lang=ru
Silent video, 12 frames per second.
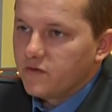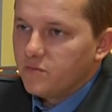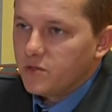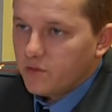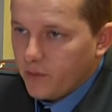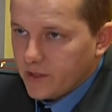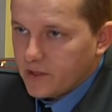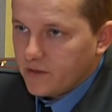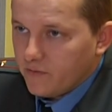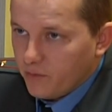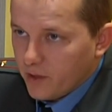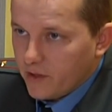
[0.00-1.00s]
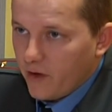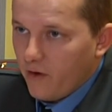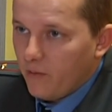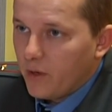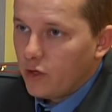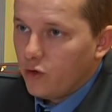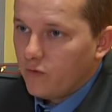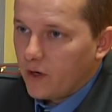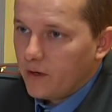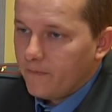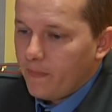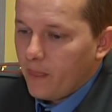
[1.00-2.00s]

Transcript: в безопасности выполняемого маневра,